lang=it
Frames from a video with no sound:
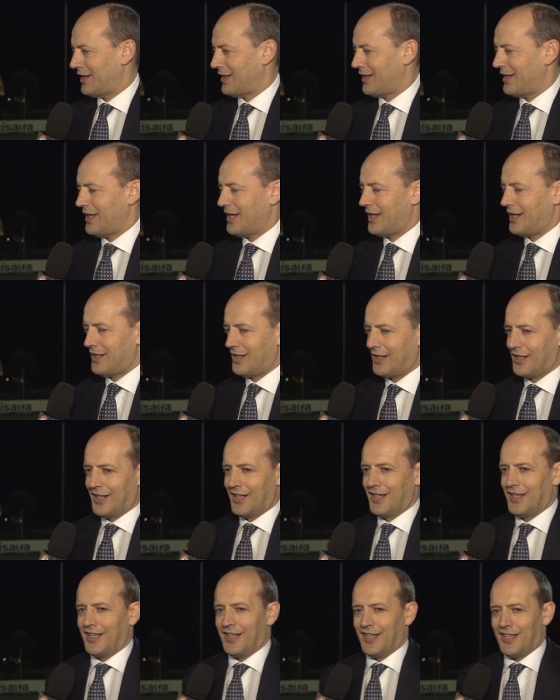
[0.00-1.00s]
italiani
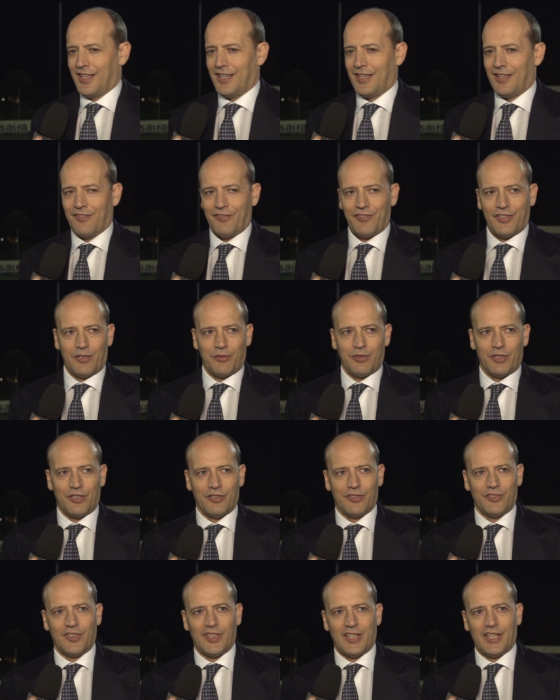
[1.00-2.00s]
e fare
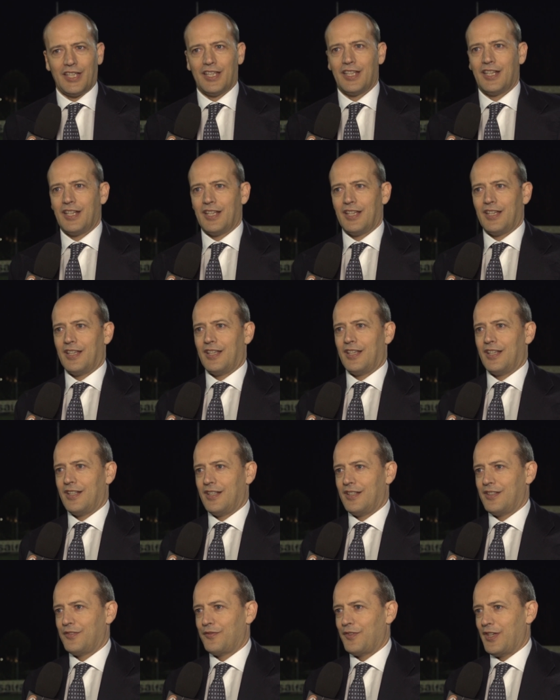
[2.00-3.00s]
qualcosa in,
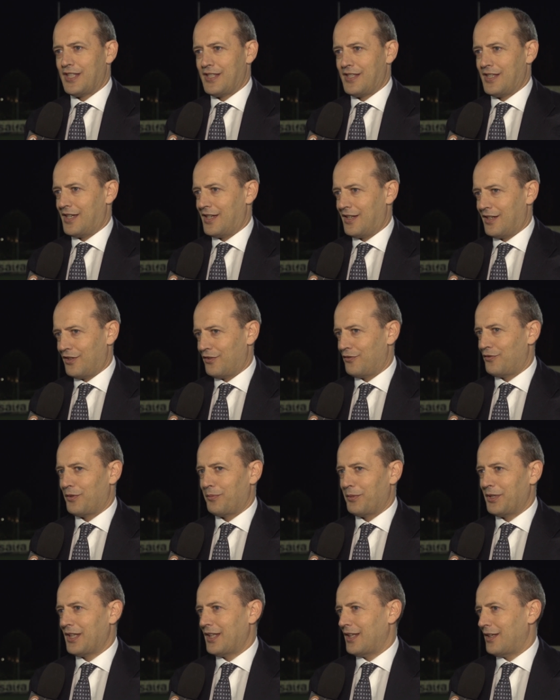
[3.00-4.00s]
in Svezia,
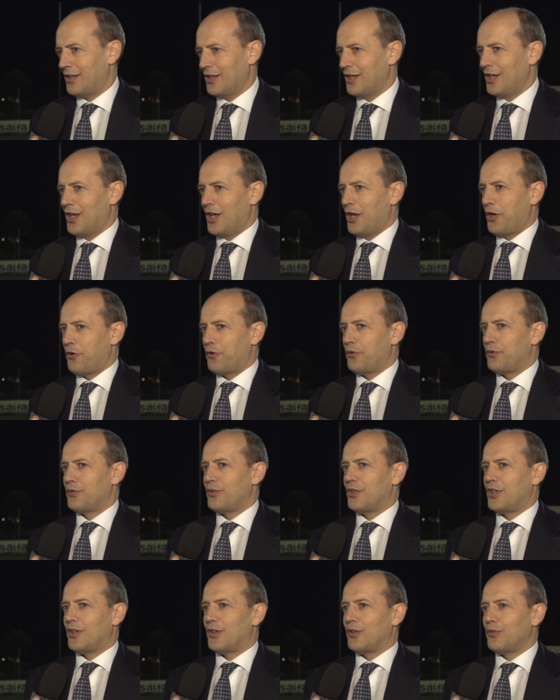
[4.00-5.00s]
ovviamente
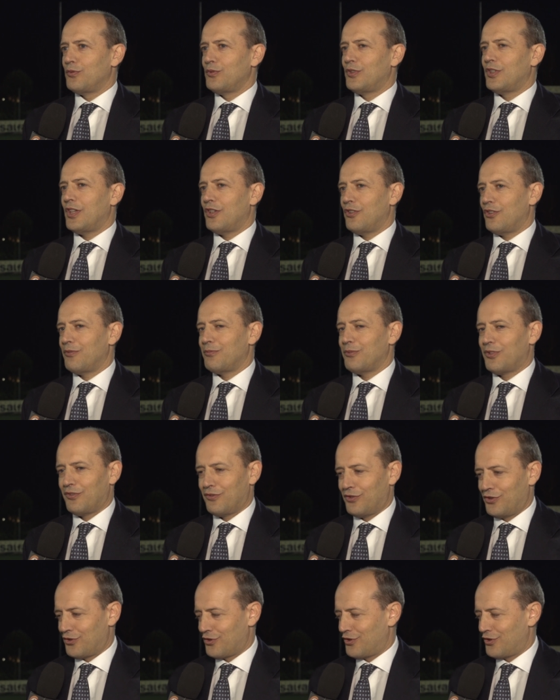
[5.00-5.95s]
un ulteriore motivo di